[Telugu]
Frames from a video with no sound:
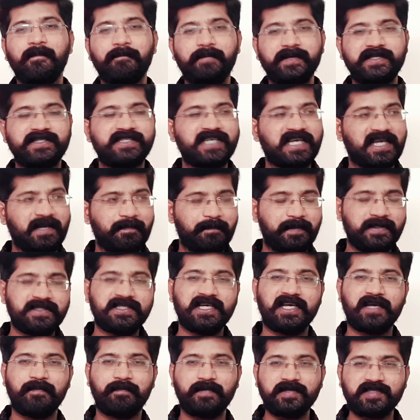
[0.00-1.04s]
పిచ్చెక్కి
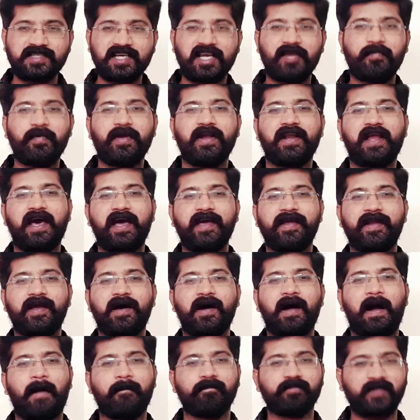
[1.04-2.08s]
పిచ్చెక్కి పిచ్చెక్కిపోయాడు ఆయన
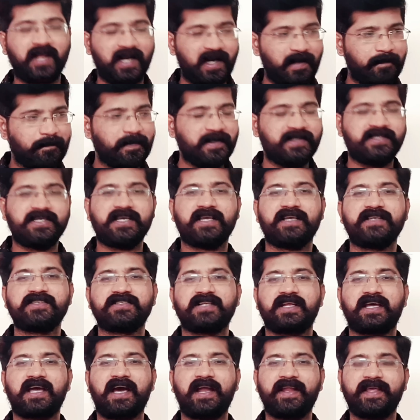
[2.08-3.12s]
అందరినీ
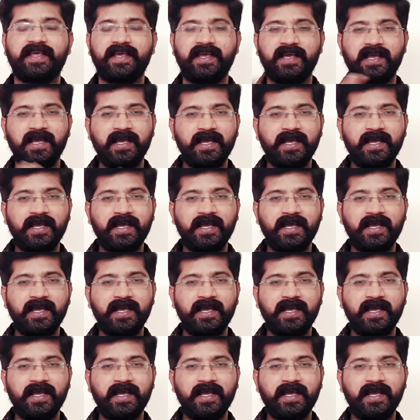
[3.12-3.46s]
పిచ్చెక్కించాడు కానీ